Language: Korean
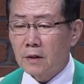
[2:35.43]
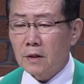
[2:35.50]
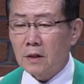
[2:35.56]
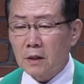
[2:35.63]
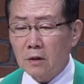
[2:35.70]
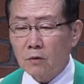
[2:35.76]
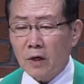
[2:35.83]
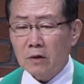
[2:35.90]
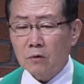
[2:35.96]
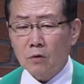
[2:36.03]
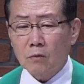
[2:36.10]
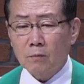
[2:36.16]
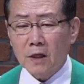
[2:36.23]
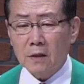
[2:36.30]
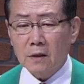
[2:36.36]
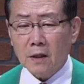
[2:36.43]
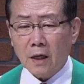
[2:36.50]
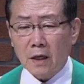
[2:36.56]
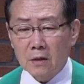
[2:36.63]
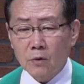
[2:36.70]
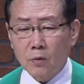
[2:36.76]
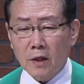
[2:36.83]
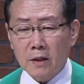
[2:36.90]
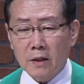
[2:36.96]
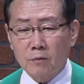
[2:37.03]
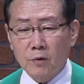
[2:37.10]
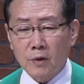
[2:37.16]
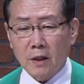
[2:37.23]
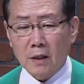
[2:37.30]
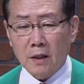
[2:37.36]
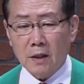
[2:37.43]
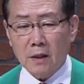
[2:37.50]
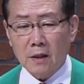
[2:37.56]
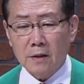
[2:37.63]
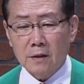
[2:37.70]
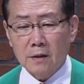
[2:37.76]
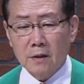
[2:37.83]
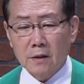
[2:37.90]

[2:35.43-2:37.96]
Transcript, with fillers: 기관으로만 가려고 하다 보니까